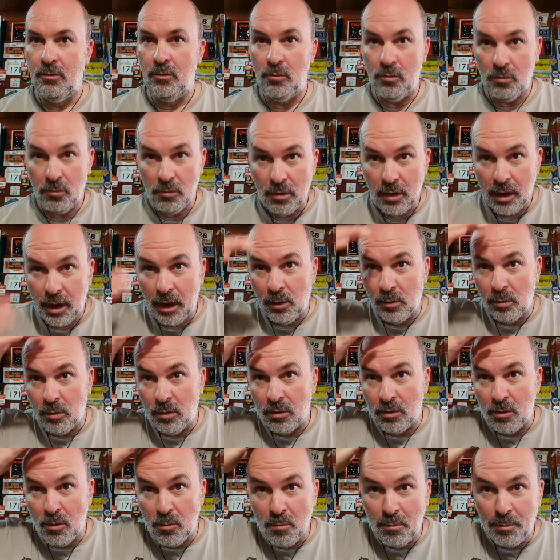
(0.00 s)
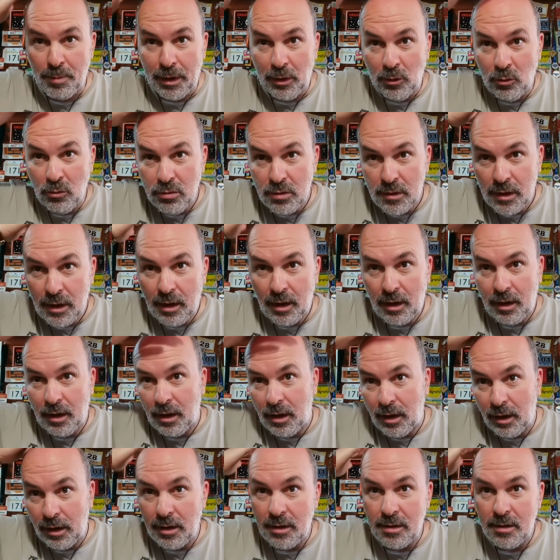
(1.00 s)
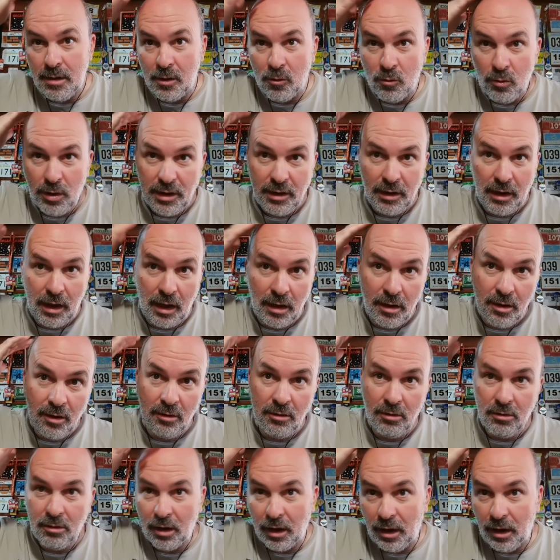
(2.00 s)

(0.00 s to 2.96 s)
Un calvo con pelusa y 50 años